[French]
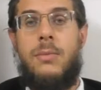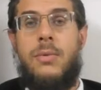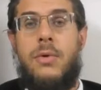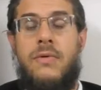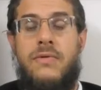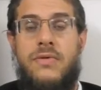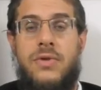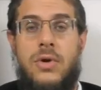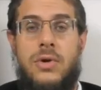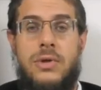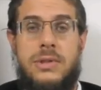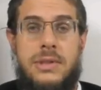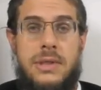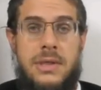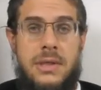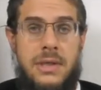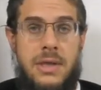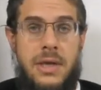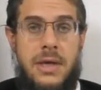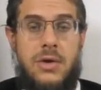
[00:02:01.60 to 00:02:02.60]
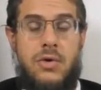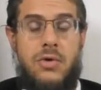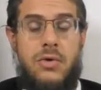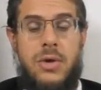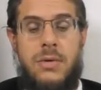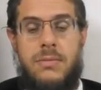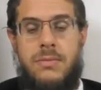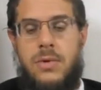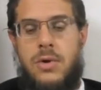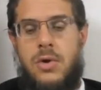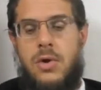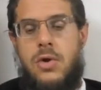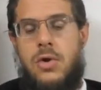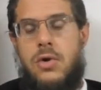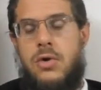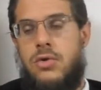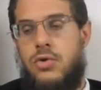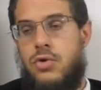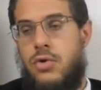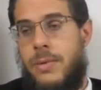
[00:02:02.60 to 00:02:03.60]
en provenance des goïms.
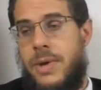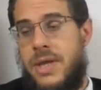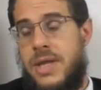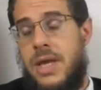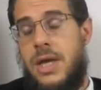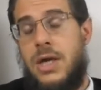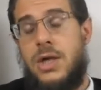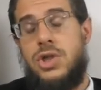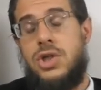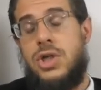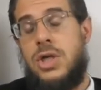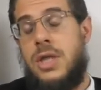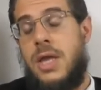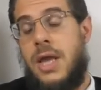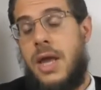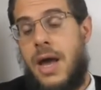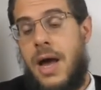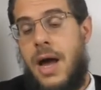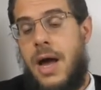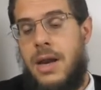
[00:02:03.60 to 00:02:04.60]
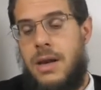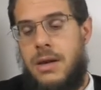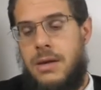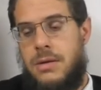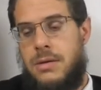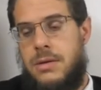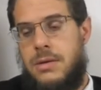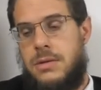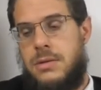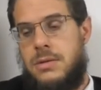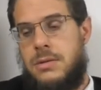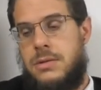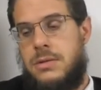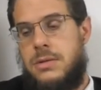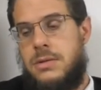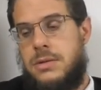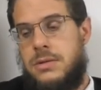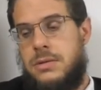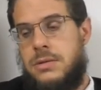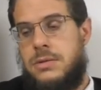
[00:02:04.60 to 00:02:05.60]
De manière générale,
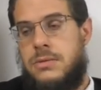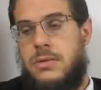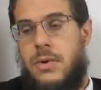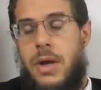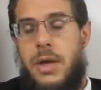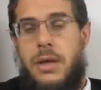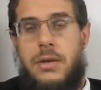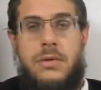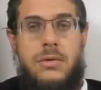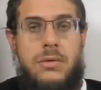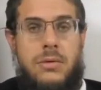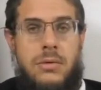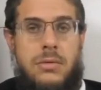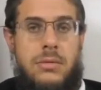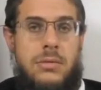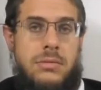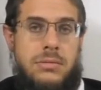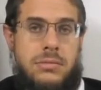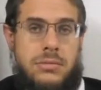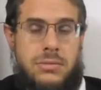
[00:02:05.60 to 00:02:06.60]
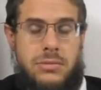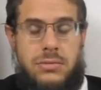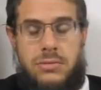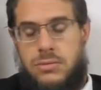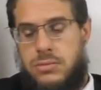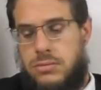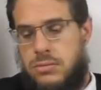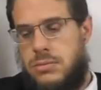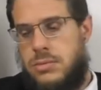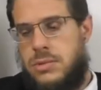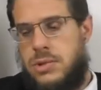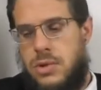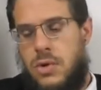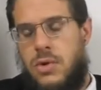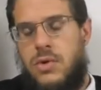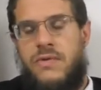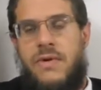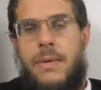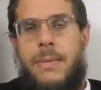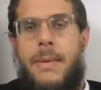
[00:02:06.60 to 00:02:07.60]
ouais,
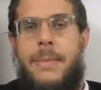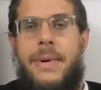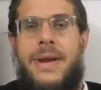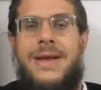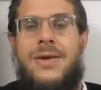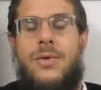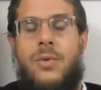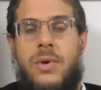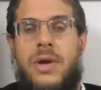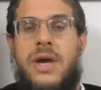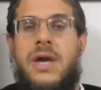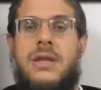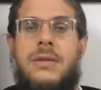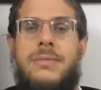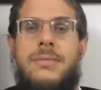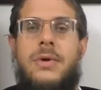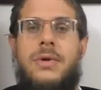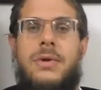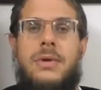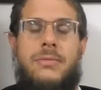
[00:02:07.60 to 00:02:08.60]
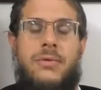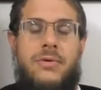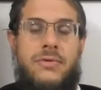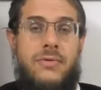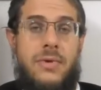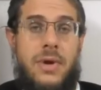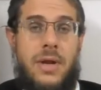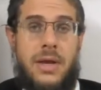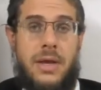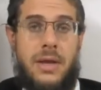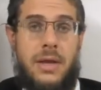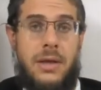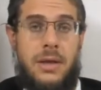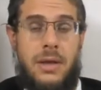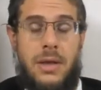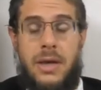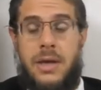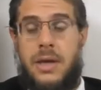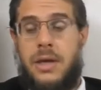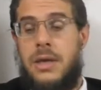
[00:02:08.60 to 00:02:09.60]
on ne va pas parler concrètement d'un point de vue
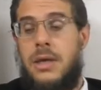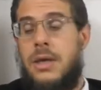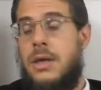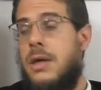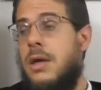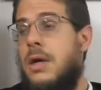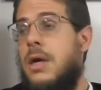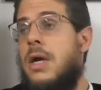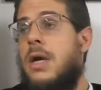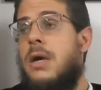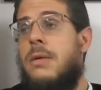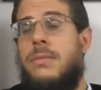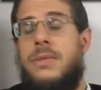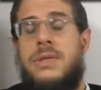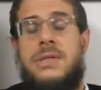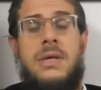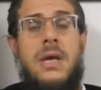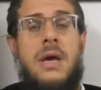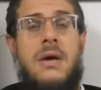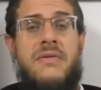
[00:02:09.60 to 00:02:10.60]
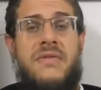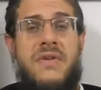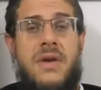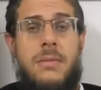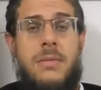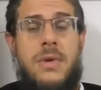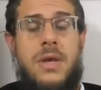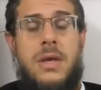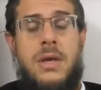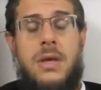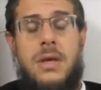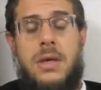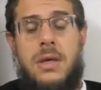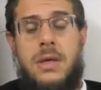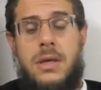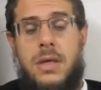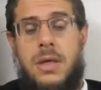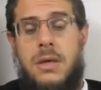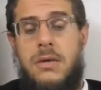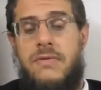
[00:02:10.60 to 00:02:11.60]
l'Afrique, mais si un fermier
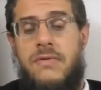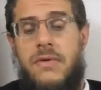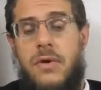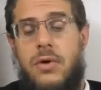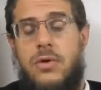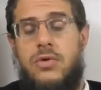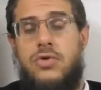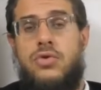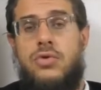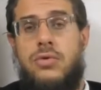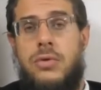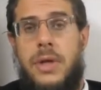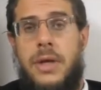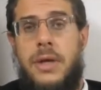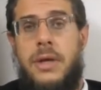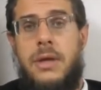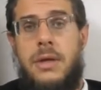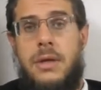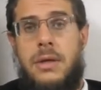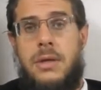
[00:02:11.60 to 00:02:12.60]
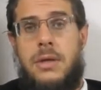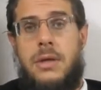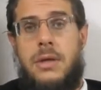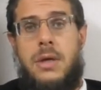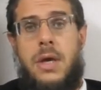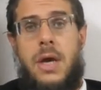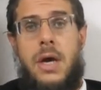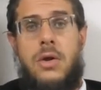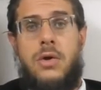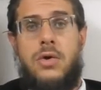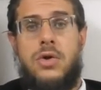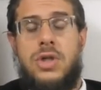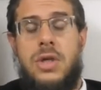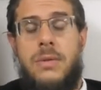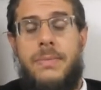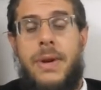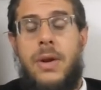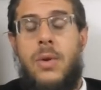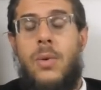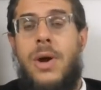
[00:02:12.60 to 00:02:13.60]
qui vend du lait, alors je
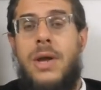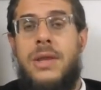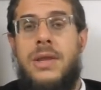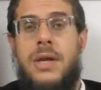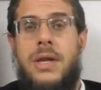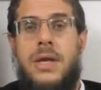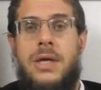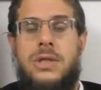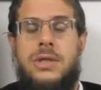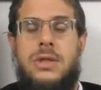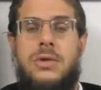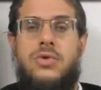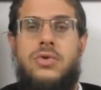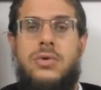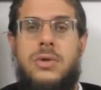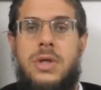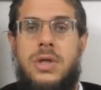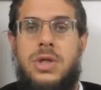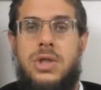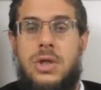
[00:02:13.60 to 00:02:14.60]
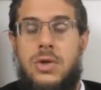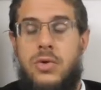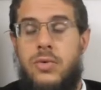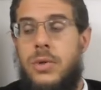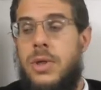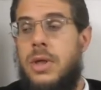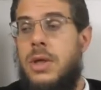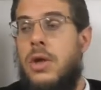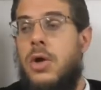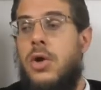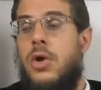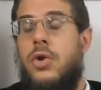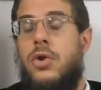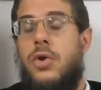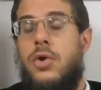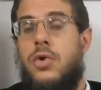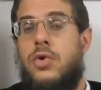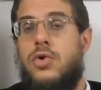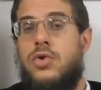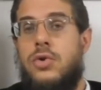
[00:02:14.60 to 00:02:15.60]
n'ai pas le droit d'aller acheter du lait chez lui
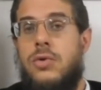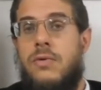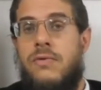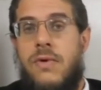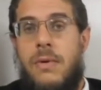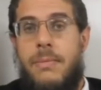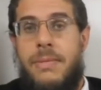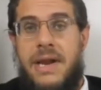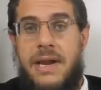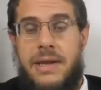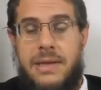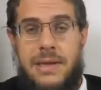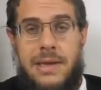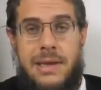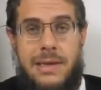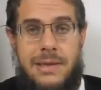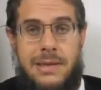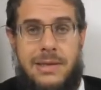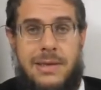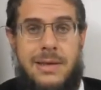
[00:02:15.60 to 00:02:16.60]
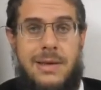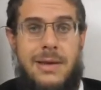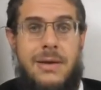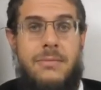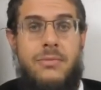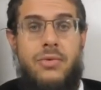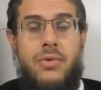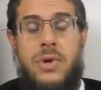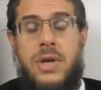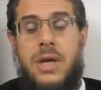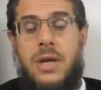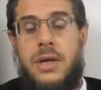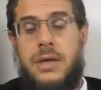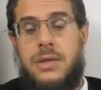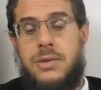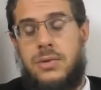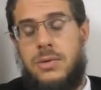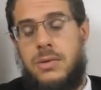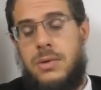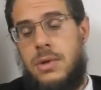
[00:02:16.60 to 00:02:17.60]
tant que je ne vois pas la traite. Pour quelle
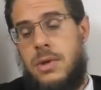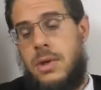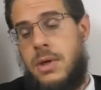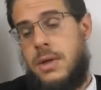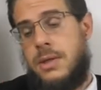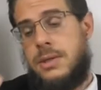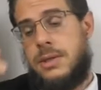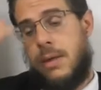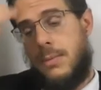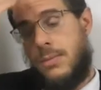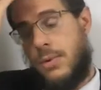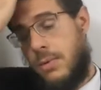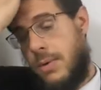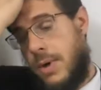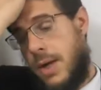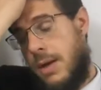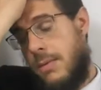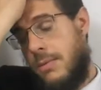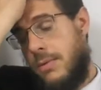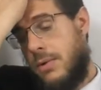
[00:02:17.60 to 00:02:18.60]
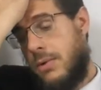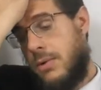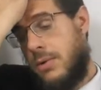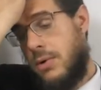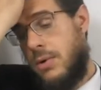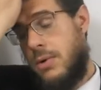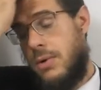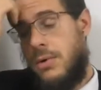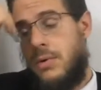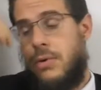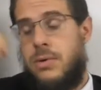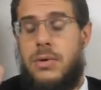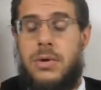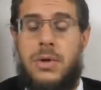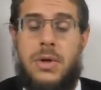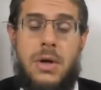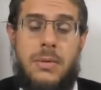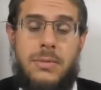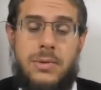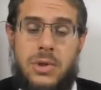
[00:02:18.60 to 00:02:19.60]
raison C'est un problème que,
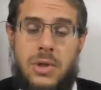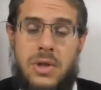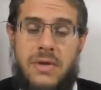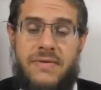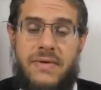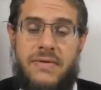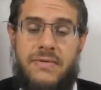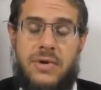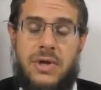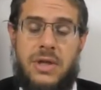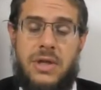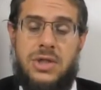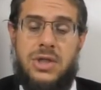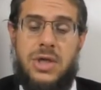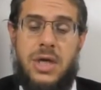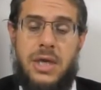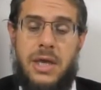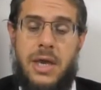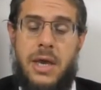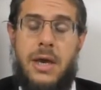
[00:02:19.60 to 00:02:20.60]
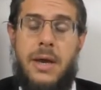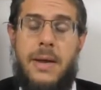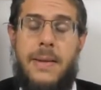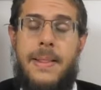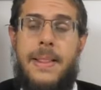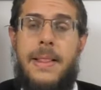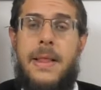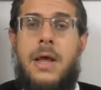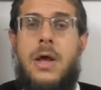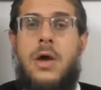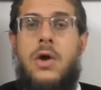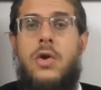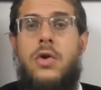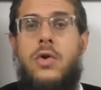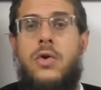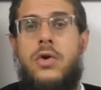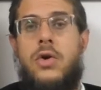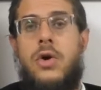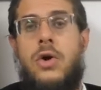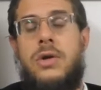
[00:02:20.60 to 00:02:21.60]
comme ce qu'on avait évoqué déjà hier,
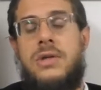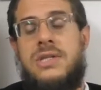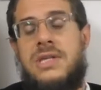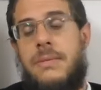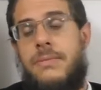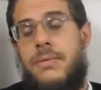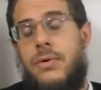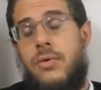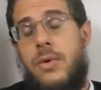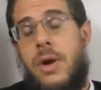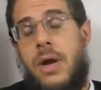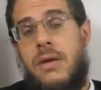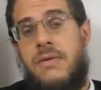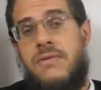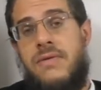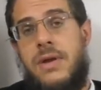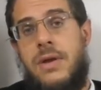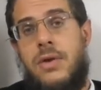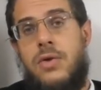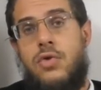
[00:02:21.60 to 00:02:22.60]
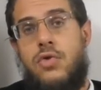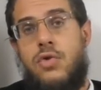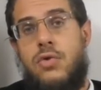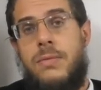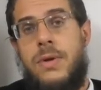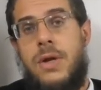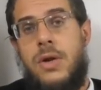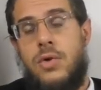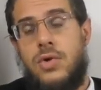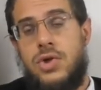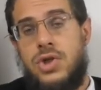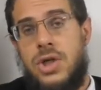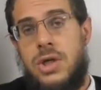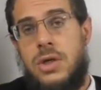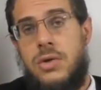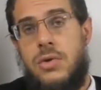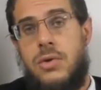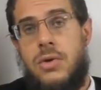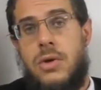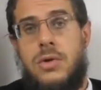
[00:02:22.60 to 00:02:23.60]
le goy, ça peut lui arriver de
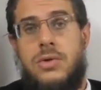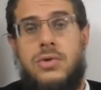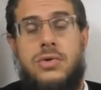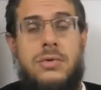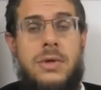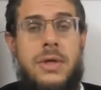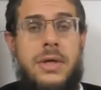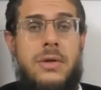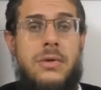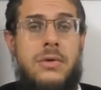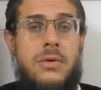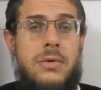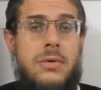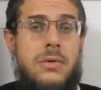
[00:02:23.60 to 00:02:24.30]
mélanger dedans du lait